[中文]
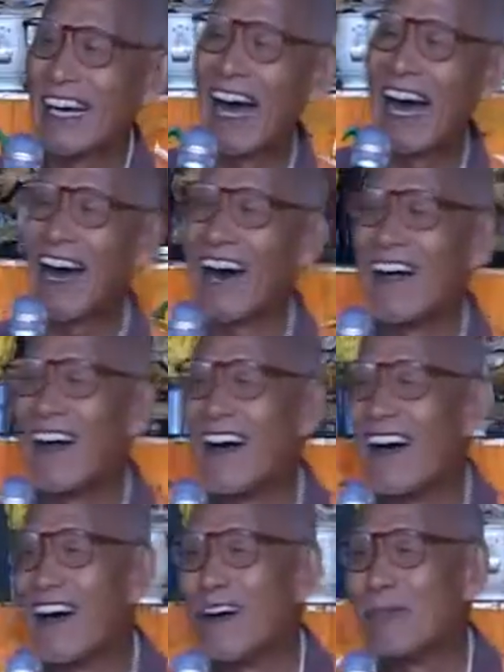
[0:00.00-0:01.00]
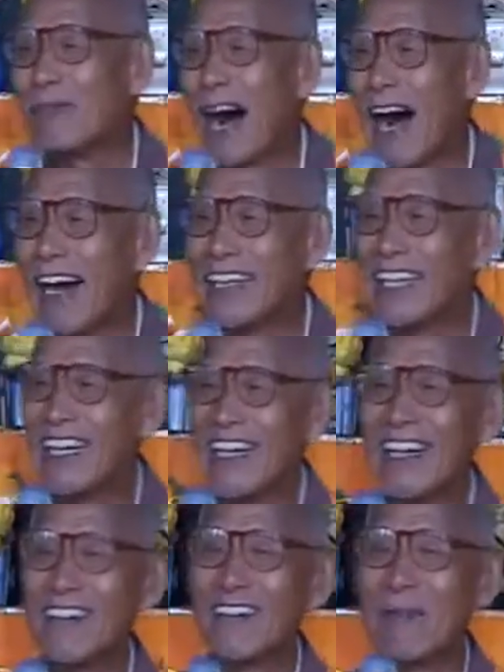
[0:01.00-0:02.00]
你了，骂你！
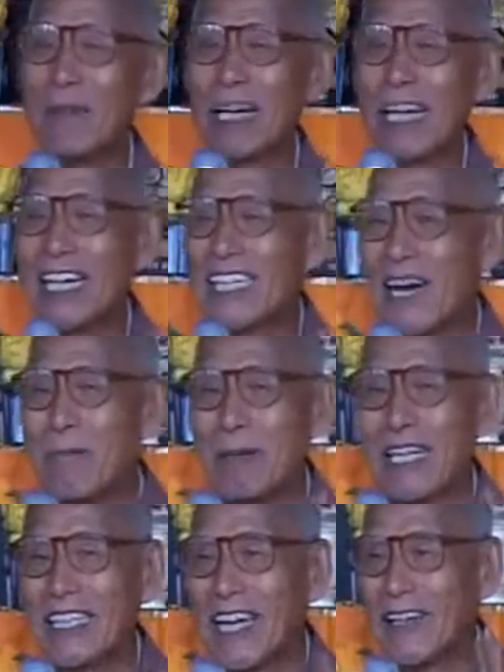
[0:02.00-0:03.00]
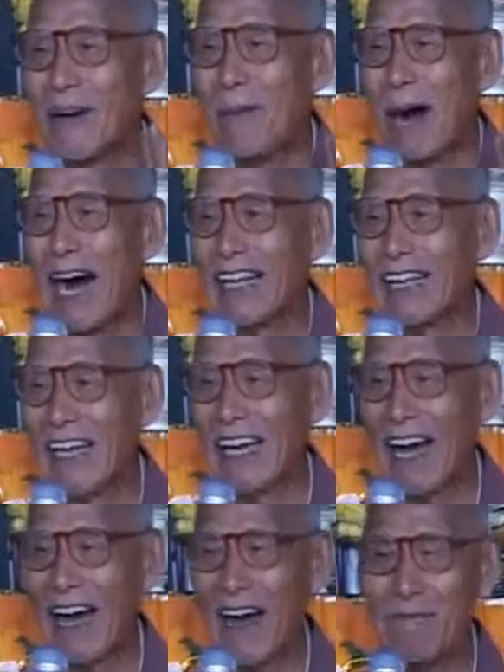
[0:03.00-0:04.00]
我不给挣本钱，就骂你
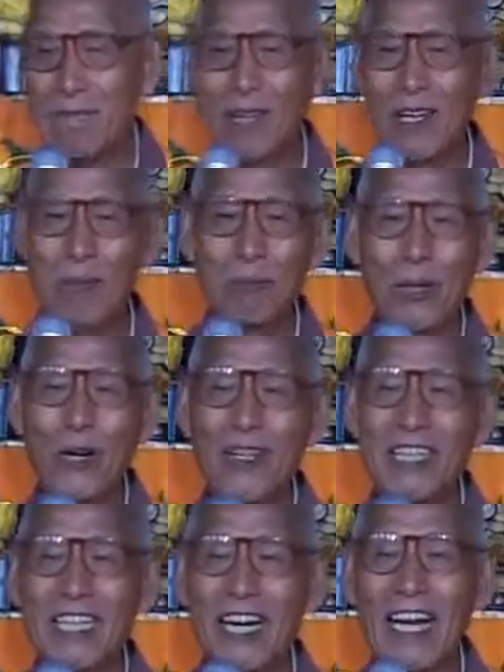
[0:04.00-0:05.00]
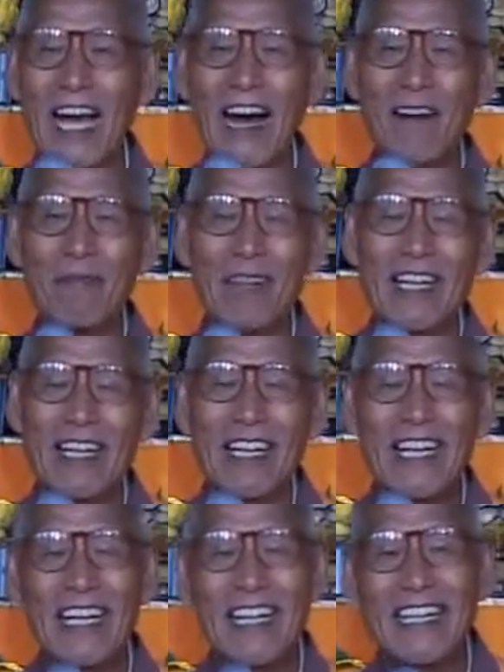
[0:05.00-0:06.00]
了，不好听了。
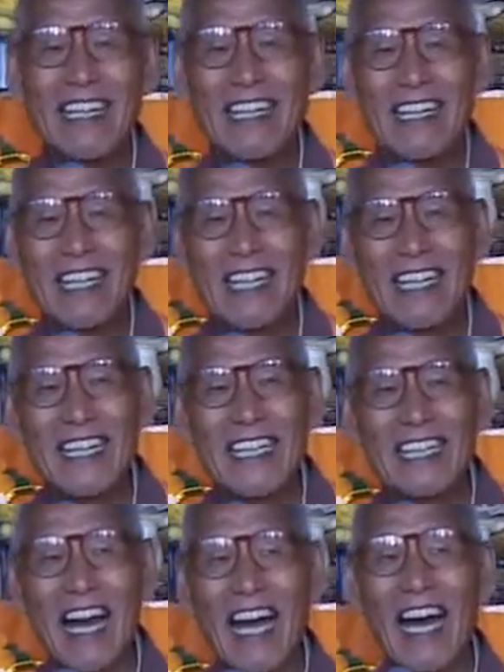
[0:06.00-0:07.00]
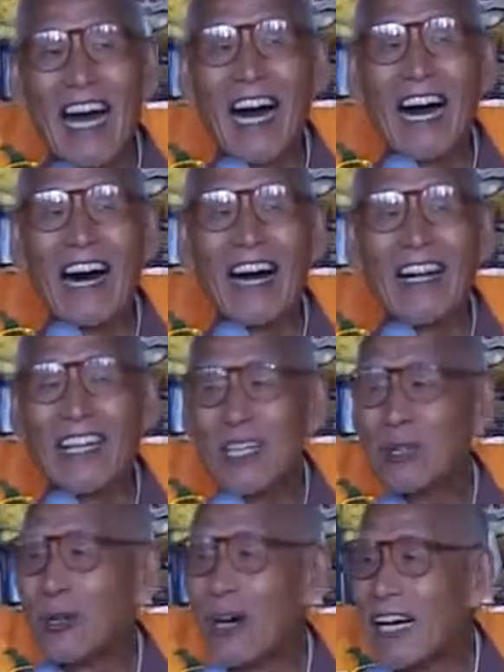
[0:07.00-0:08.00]
可见呀，
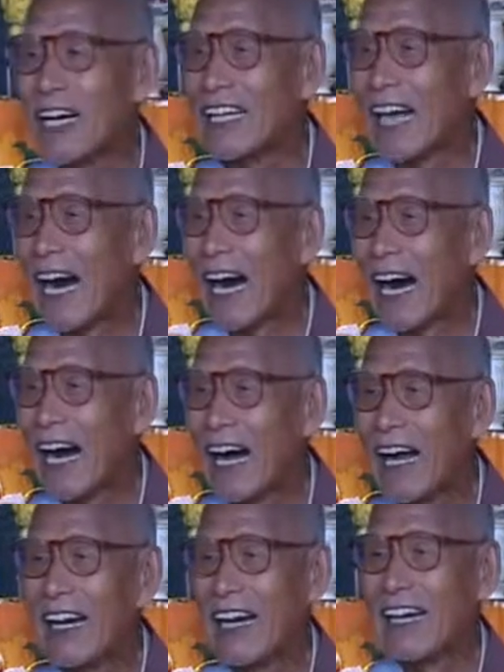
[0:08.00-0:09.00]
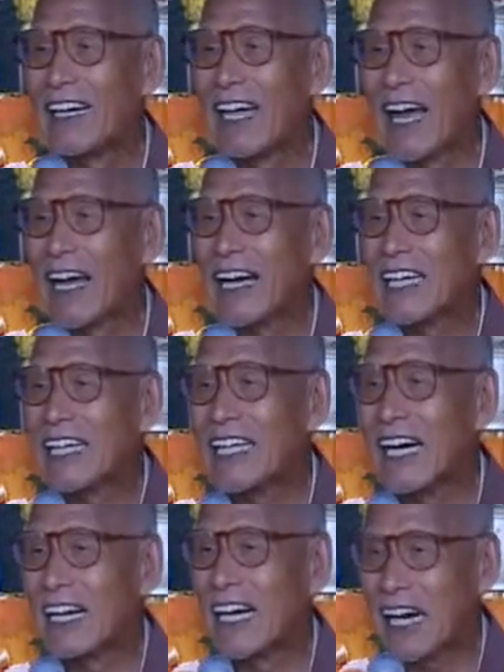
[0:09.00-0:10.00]
那穷人呐，连个
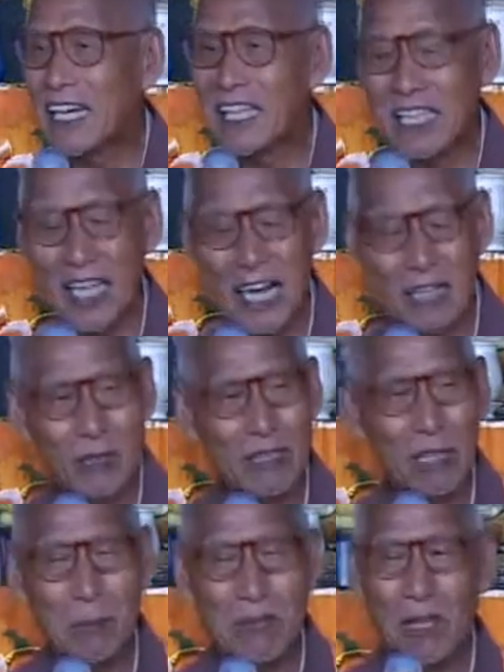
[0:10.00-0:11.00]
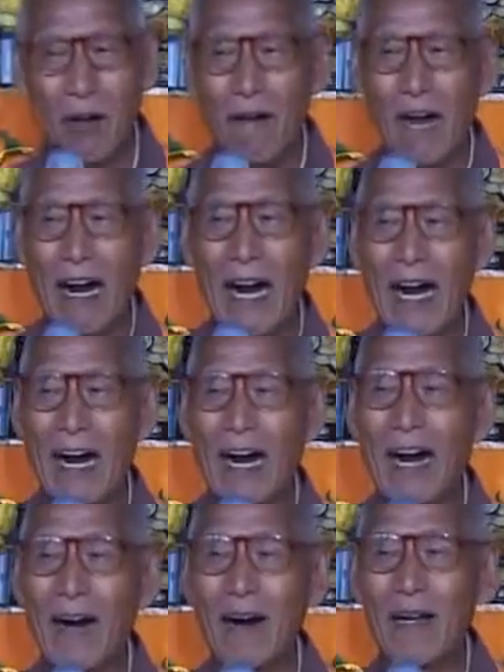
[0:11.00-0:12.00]
挣、连个钱都得不到
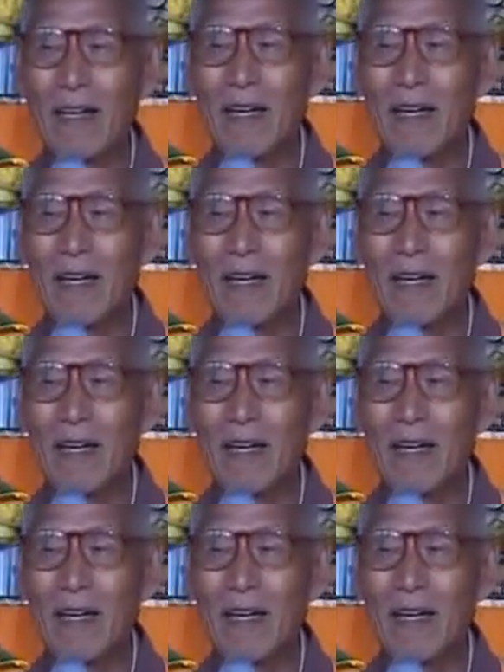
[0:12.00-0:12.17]
啊。